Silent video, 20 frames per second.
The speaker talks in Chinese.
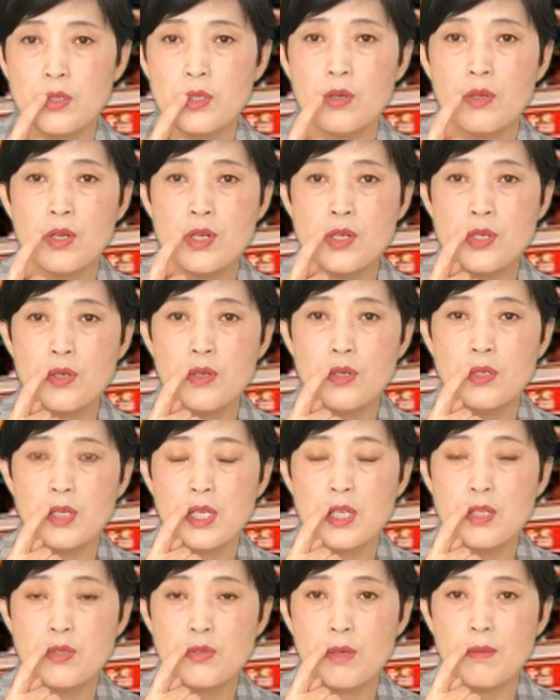有的时候呢，
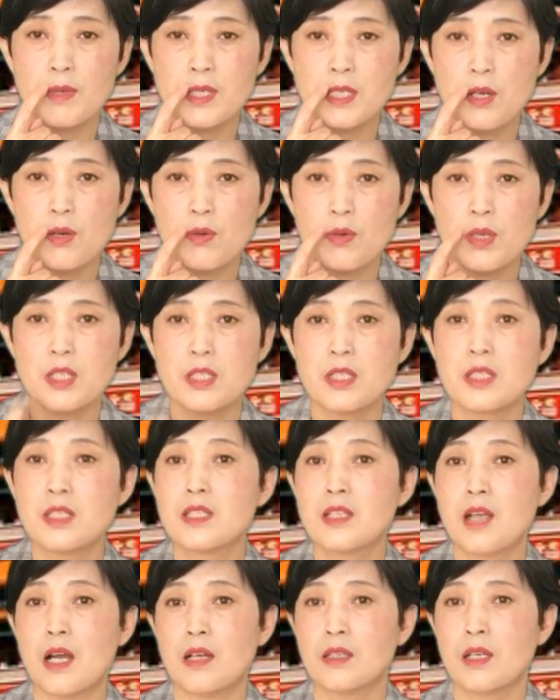你嘴巴上会
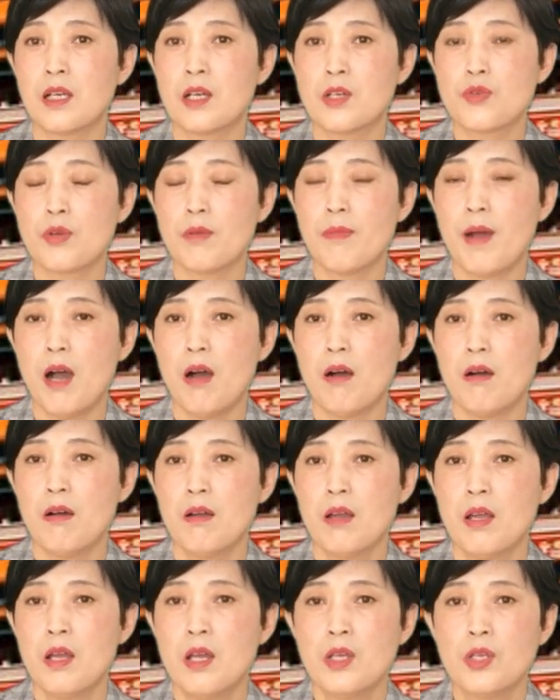长那个水泡，
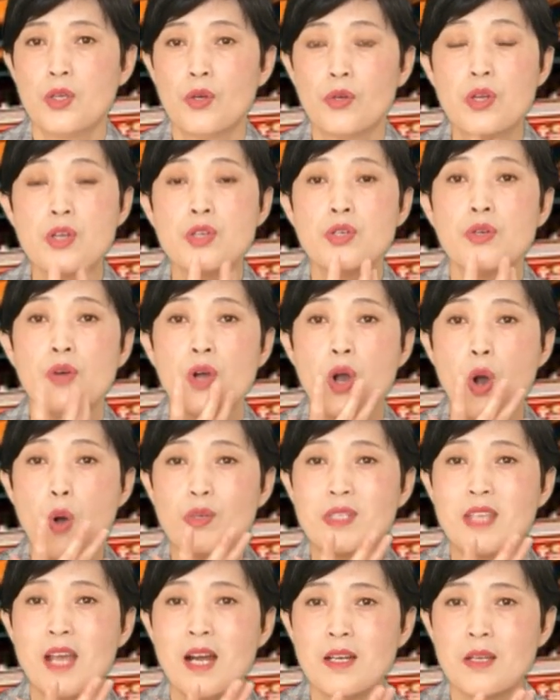有的时候
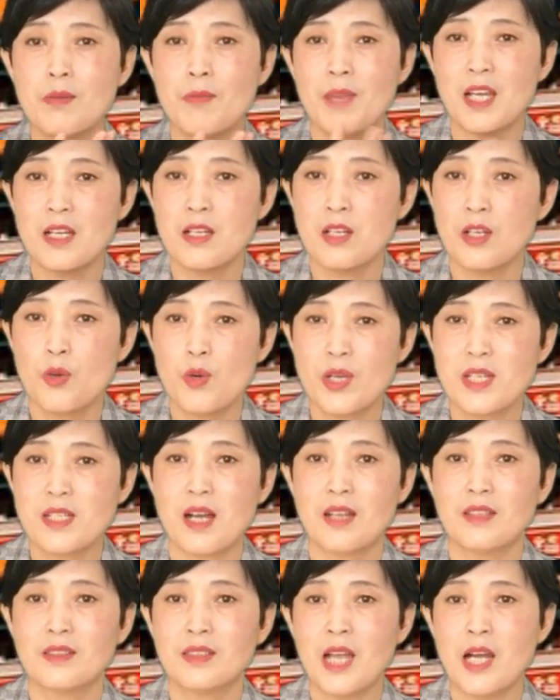口腔里面会
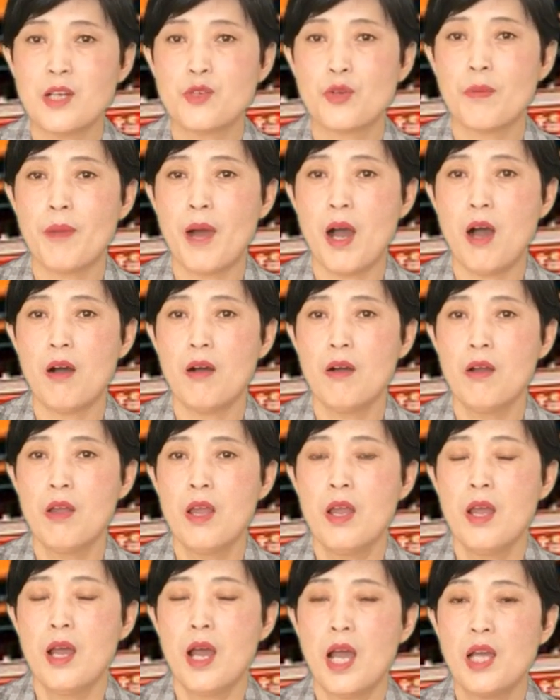长大水泡，
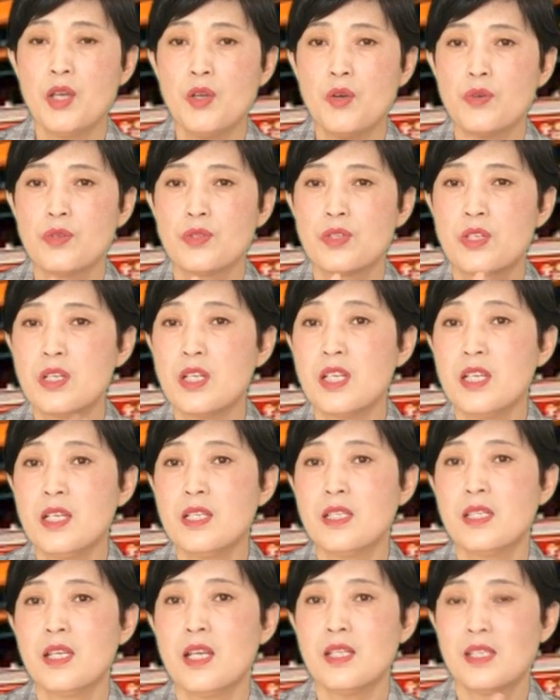还有
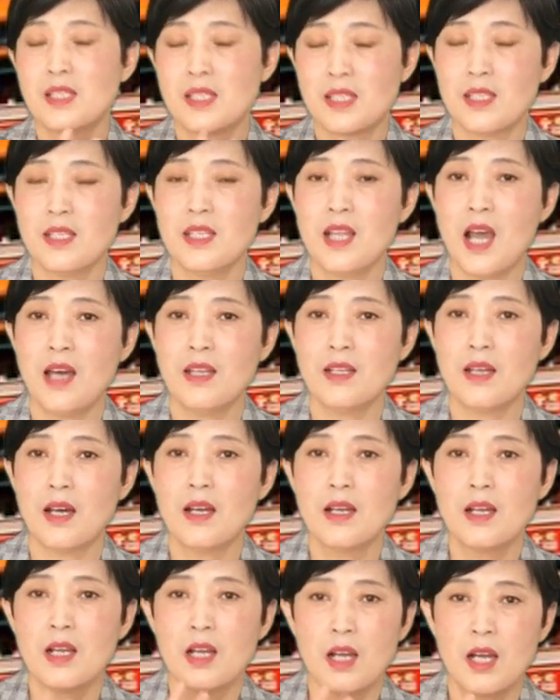一些其他
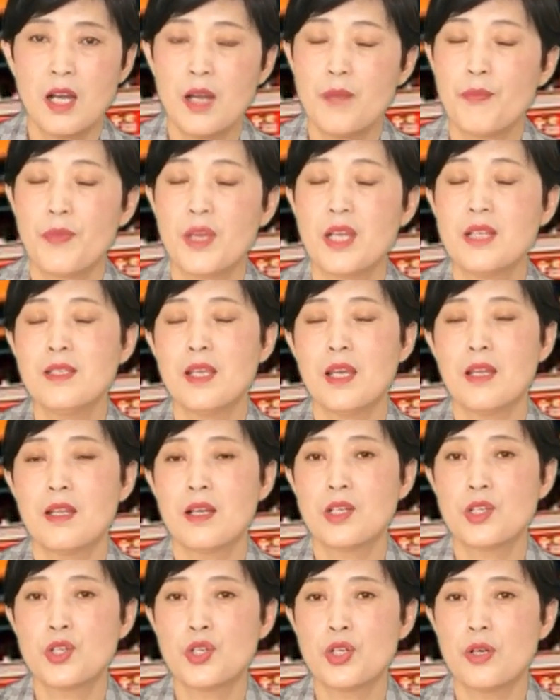的。很明显
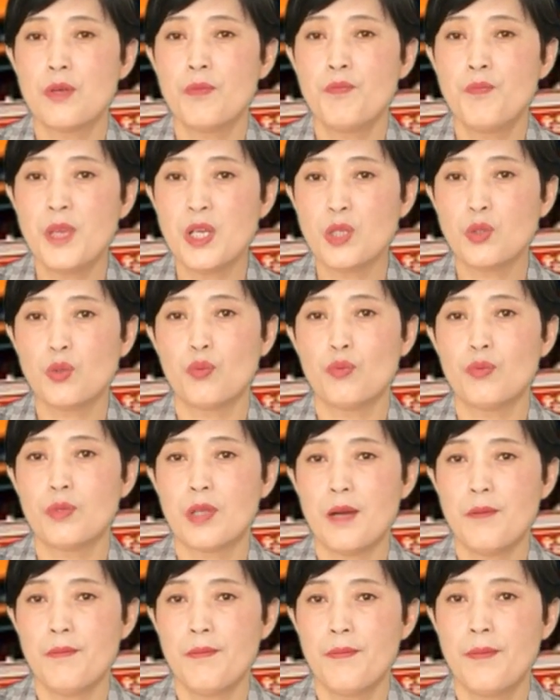的是病毒
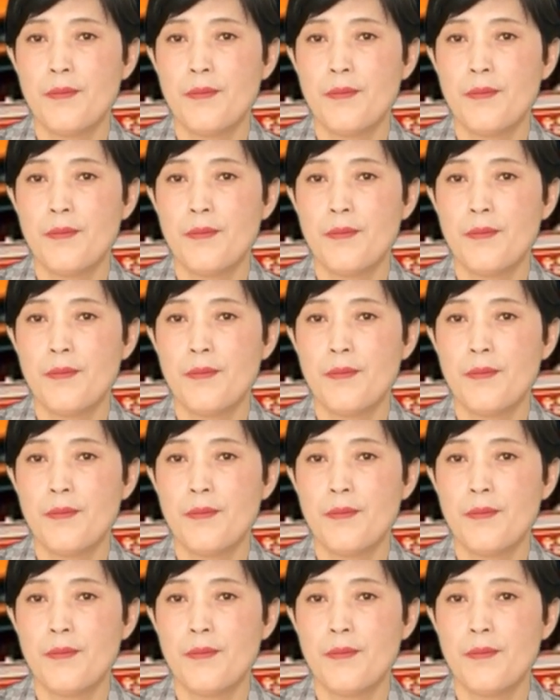的，